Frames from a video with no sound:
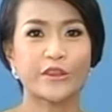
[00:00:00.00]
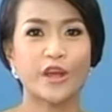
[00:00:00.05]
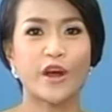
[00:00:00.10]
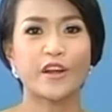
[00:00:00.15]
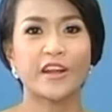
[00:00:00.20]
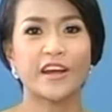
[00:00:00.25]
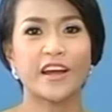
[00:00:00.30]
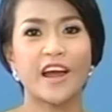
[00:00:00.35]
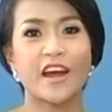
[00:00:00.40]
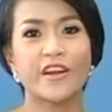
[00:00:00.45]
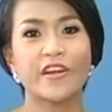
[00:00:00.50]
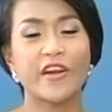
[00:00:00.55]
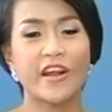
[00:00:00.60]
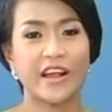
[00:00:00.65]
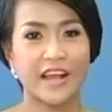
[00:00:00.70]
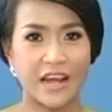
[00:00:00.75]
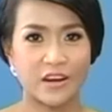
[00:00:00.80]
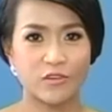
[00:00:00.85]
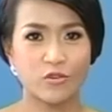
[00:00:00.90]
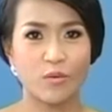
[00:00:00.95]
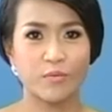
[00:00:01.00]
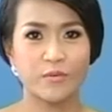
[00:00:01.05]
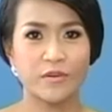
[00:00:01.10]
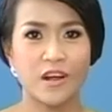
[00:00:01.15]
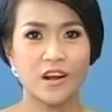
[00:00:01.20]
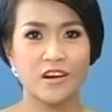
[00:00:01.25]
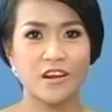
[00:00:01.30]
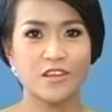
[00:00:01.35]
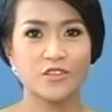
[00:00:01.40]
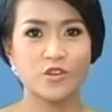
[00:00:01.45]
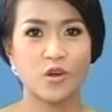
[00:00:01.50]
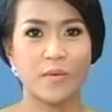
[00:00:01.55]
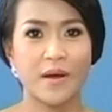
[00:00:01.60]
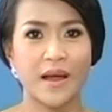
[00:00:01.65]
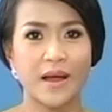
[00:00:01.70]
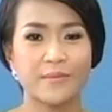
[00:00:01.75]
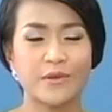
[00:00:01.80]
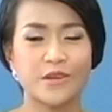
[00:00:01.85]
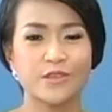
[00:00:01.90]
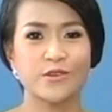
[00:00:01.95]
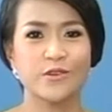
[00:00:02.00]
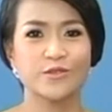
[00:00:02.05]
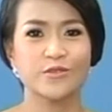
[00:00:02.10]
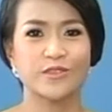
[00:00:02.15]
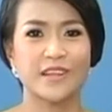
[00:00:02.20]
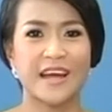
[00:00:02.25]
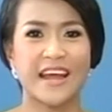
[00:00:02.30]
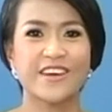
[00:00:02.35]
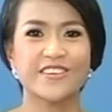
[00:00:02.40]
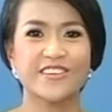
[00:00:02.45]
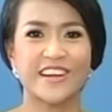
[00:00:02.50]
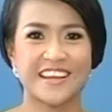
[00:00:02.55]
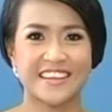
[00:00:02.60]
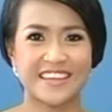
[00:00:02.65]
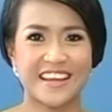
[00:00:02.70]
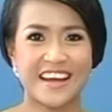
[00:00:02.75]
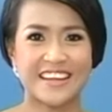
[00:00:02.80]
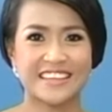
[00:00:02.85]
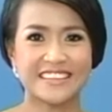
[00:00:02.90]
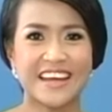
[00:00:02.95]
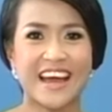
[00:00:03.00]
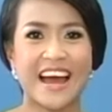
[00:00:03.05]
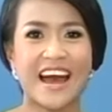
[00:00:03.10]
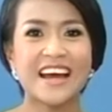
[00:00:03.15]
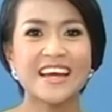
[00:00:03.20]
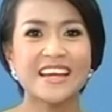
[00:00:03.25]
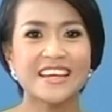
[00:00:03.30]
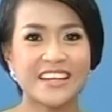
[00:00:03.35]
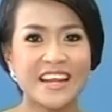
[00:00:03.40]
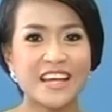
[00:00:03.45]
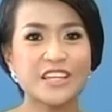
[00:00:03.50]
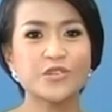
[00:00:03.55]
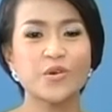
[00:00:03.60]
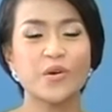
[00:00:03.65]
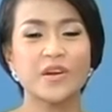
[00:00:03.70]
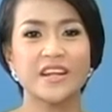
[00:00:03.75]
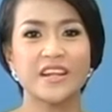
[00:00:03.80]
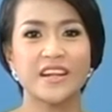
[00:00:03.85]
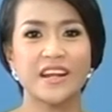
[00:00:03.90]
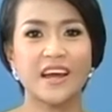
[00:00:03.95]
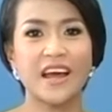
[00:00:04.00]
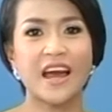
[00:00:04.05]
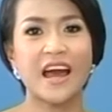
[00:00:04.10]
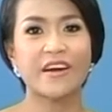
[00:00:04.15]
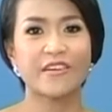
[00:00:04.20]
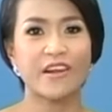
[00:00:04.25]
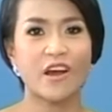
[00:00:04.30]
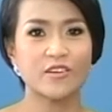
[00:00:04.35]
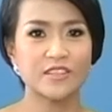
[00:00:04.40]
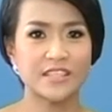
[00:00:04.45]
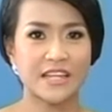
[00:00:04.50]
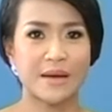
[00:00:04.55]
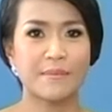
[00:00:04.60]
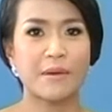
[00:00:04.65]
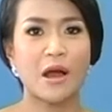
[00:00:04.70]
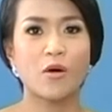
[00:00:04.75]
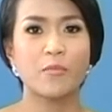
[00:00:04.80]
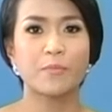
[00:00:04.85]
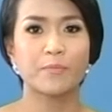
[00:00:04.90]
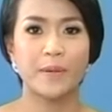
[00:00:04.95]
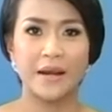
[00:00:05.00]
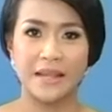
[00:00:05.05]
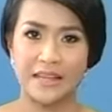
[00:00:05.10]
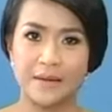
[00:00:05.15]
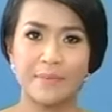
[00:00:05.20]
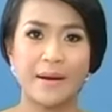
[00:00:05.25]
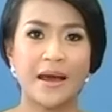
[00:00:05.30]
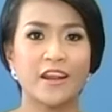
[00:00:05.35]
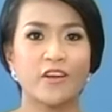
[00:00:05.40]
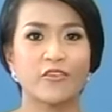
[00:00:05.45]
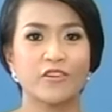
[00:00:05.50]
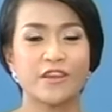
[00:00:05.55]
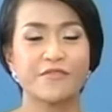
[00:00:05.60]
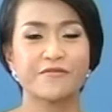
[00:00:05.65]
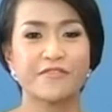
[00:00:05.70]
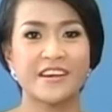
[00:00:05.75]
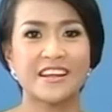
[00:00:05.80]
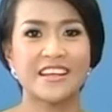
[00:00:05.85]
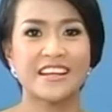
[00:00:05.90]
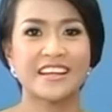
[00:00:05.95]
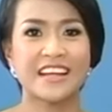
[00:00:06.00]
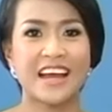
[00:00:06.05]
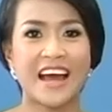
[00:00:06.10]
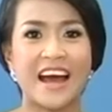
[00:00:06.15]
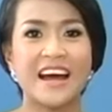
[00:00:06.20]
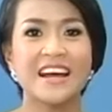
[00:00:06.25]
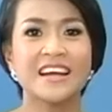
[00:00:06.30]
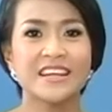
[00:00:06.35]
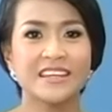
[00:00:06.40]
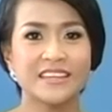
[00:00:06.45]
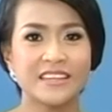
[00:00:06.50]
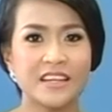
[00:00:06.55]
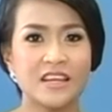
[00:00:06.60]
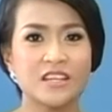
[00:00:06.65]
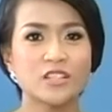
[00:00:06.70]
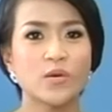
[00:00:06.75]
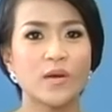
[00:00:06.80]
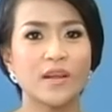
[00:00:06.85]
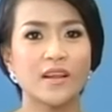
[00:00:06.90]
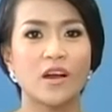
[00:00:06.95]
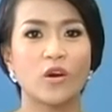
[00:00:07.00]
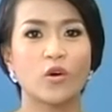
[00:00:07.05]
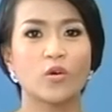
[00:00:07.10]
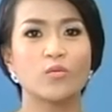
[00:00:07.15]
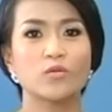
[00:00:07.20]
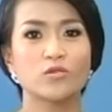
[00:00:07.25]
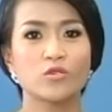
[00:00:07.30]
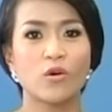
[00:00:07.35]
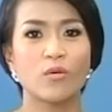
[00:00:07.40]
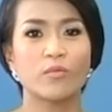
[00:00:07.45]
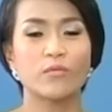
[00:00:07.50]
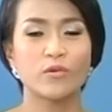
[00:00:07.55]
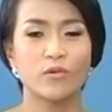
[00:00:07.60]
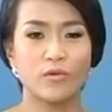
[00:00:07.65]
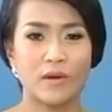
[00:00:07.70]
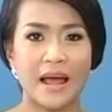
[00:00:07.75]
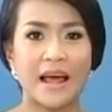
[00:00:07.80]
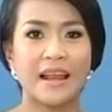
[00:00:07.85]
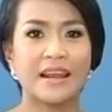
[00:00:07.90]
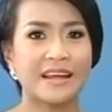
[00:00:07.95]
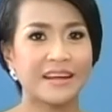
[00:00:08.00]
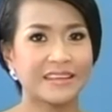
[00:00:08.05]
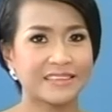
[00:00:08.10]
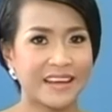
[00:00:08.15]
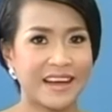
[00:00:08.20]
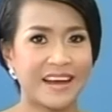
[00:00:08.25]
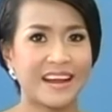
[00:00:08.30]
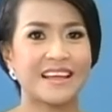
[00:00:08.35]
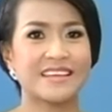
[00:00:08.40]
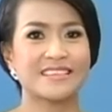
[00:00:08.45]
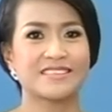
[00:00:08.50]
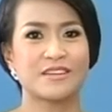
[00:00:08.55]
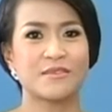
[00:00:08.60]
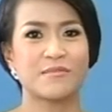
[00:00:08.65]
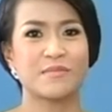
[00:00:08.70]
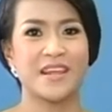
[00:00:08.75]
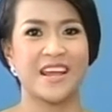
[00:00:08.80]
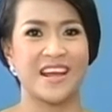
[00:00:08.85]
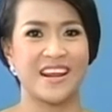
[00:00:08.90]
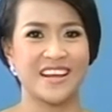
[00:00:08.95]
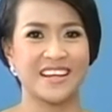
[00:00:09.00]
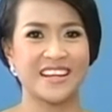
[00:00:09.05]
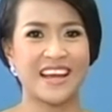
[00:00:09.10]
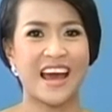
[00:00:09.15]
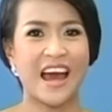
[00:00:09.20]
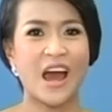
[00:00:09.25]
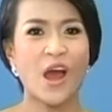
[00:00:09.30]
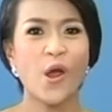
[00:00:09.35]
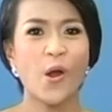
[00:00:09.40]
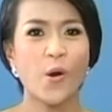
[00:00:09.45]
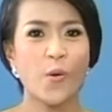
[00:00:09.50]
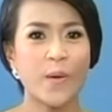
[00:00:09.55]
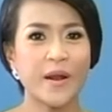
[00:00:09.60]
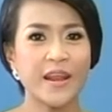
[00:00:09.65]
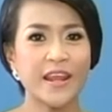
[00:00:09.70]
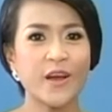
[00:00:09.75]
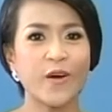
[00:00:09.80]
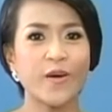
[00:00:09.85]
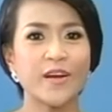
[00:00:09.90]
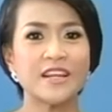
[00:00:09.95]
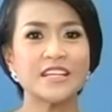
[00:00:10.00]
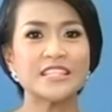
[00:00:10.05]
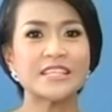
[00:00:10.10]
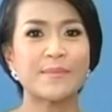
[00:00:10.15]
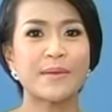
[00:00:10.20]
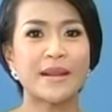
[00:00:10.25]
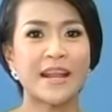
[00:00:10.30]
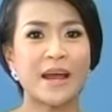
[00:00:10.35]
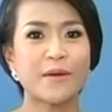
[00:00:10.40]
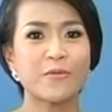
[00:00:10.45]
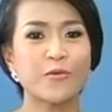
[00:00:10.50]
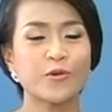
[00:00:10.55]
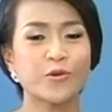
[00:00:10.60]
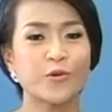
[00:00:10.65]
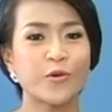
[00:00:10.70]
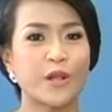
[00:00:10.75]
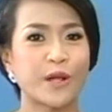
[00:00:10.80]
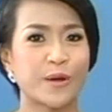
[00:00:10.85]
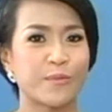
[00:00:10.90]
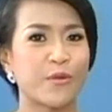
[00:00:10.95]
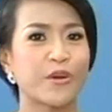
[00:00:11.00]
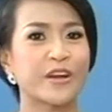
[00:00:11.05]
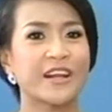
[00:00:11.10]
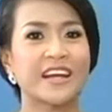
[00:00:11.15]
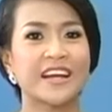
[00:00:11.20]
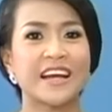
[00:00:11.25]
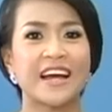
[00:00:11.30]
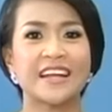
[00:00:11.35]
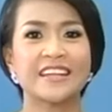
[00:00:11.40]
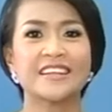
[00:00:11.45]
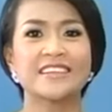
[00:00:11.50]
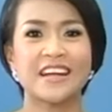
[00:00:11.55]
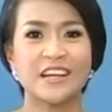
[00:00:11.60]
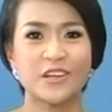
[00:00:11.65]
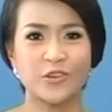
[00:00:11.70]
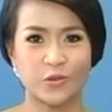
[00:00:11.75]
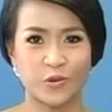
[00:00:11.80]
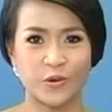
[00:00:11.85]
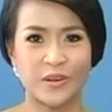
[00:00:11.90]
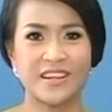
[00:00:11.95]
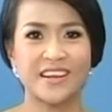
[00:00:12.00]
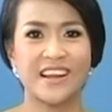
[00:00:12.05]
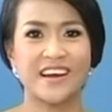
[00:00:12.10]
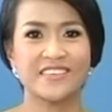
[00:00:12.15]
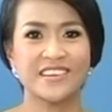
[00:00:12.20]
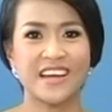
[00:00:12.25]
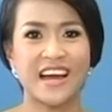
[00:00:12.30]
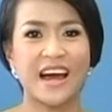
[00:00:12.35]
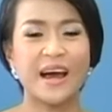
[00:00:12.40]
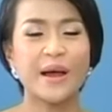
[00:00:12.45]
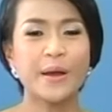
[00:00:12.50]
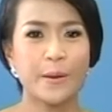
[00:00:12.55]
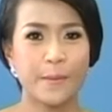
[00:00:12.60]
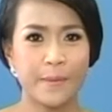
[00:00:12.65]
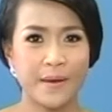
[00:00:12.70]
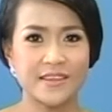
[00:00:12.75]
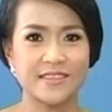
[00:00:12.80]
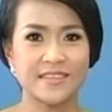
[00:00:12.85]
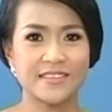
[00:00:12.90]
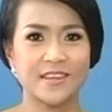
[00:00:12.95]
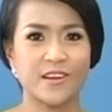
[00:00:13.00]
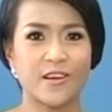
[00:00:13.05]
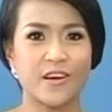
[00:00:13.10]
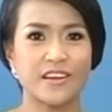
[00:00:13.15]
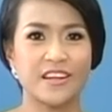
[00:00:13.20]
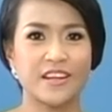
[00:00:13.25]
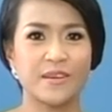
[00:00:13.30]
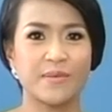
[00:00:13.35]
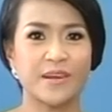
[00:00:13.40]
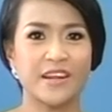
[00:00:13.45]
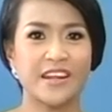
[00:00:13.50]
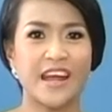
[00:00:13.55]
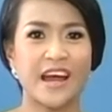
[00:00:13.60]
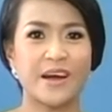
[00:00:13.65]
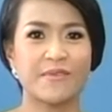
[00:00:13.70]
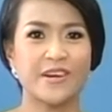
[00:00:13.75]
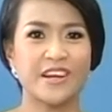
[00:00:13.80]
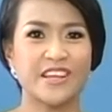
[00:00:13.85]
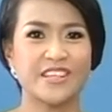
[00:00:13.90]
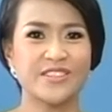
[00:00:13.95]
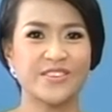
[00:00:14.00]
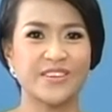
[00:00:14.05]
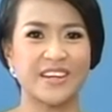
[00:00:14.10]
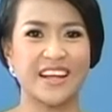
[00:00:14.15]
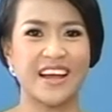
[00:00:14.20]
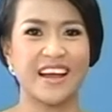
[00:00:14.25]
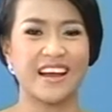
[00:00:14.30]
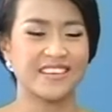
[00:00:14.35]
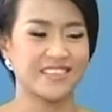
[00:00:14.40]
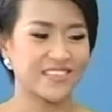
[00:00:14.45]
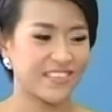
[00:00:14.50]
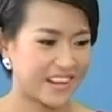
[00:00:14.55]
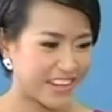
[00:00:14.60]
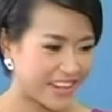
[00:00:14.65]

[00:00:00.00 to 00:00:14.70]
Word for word: นต่อนะคะในรายการครบเครื่องเรื่องสุขภาพในช่วงสุดท้ายของรายการค่ะ ในช่วงนี้นะคะ เราจะนำเอาผลิตภัณฑ์ของกิฟเฟอรีนค่ะที่จะช่วยเหลือคุณผู้ชมดูแลเรื่องทาราซีเมียนะคะวันนี้คนที่จะมานั่งพูดคุยกับมดนะคะเธอนั่งอยู่ตรงนี้แล้วค่ะเภสัชกรหญิงพนิดาบริสุทธิ์ค่ะสวัส